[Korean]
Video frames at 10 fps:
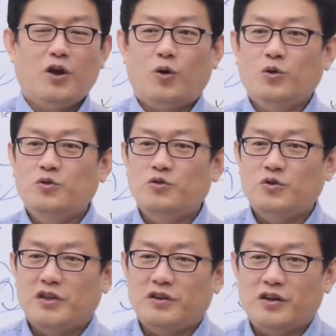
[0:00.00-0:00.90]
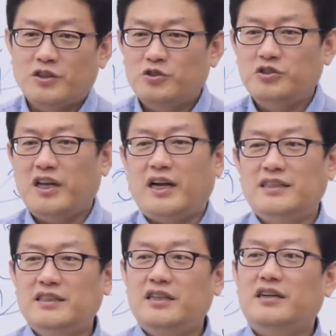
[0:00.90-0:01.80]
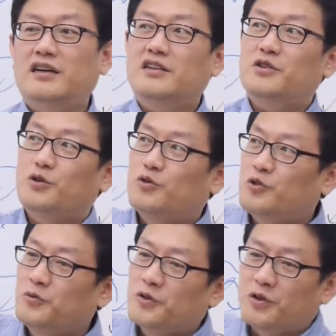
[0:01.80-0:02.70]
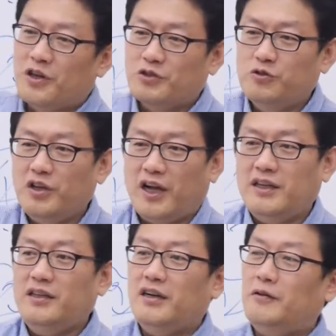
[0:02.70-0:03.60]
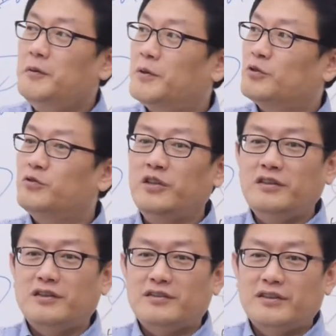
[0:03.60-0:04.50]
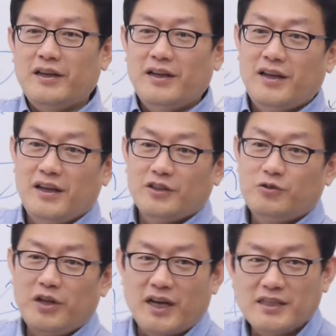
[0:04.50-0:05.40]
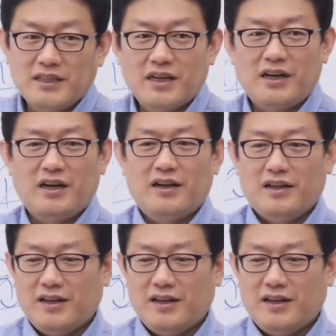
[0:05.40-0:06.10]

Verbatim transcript: 온 우주가 너랑 둘이 아니니라, 저 구름도 너랑 둘이 아니니라. 아무리 봐도 둘인 것 같은데, 둘이 아니니라.